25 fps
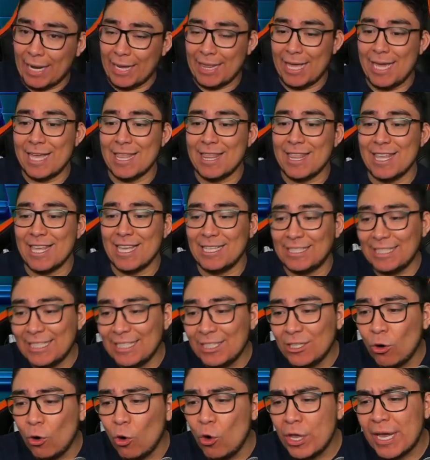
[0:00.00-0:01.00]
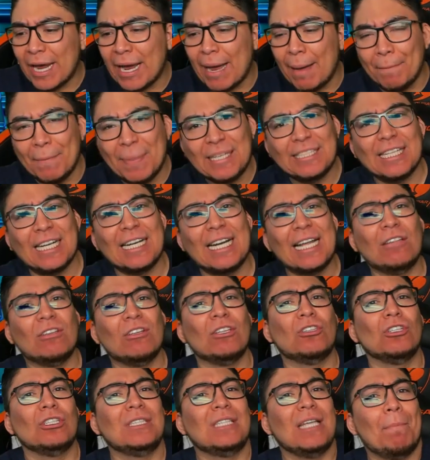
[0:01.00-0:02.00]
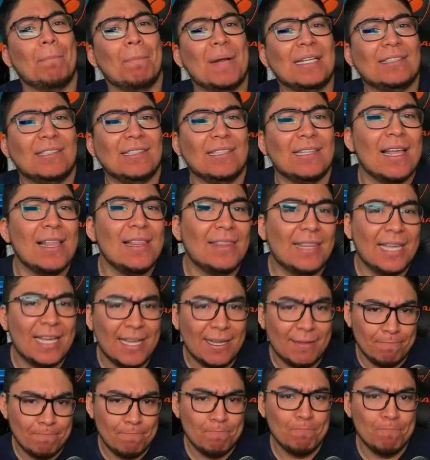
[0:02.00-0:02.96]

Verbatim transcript: dejen de decir, oye, campechaneando, entonces el presidente